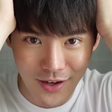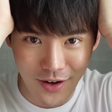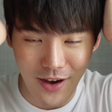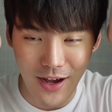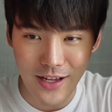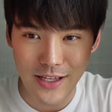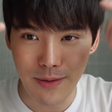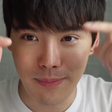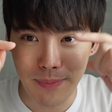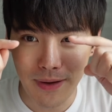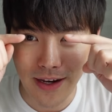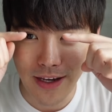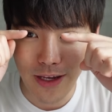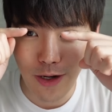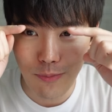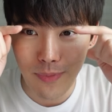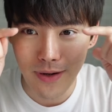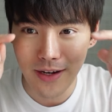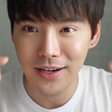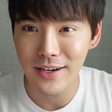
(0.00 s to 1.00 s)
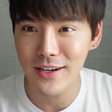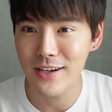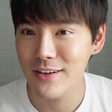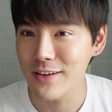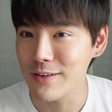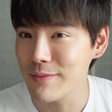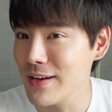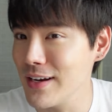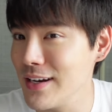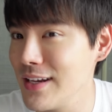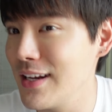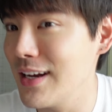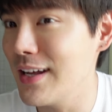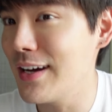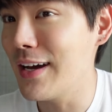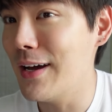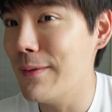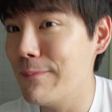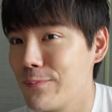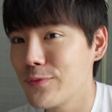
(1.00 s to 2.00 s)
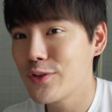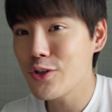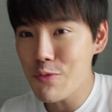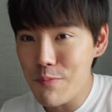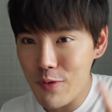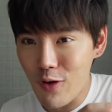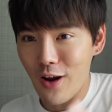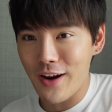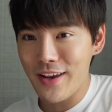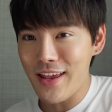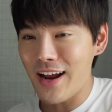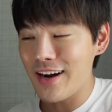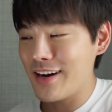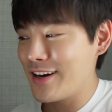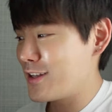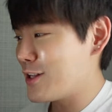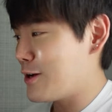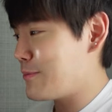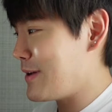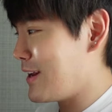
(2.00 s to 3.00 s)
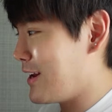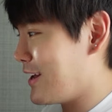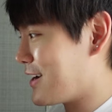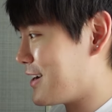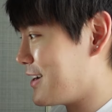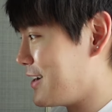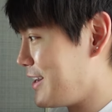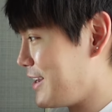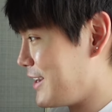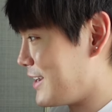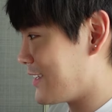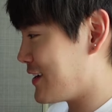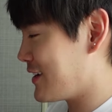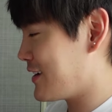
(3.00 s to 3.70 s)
ก็อาจจะเลยคิ้วมานิดนึงวันนี้นะครับ ซึ่งอุปกรณ์อย่างนี้ต้องมีเลยคือนี่